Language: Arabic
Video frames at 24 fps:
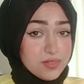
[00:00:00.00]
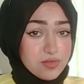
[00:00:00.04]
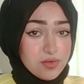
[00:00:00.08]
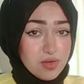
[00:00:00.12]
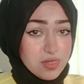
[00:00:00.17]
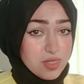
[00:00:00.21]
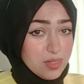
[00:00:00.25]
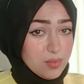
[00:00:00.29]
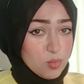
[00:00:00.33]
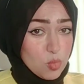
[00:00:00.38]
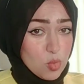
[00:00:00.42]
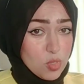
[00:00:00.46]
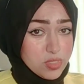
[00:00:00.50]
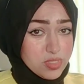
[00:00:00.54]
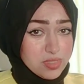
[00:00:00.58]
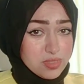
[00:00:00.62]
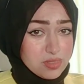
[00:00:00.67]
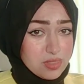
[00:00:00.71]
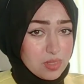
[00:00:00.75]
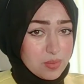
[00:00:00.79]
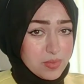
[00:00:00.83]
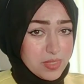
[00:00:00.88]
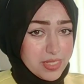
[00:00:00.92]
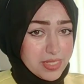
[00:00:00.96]
الراجل مواطن
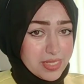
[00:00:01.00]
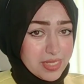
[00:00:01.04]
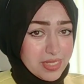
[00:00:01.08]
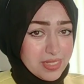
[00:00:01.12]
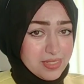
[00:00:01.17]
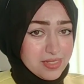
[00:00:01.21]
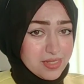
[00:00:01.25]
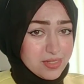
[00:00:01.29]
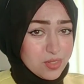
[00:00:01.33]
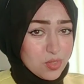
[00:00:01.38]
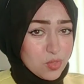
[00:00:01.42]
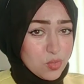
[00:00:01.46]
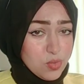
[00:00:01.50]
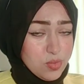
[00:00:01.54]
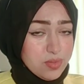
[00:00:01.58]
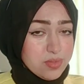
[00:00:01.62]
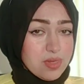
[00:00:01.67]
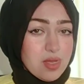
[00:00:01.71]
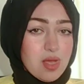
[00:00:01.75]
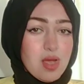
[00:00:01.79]
طبيعي جدا أهو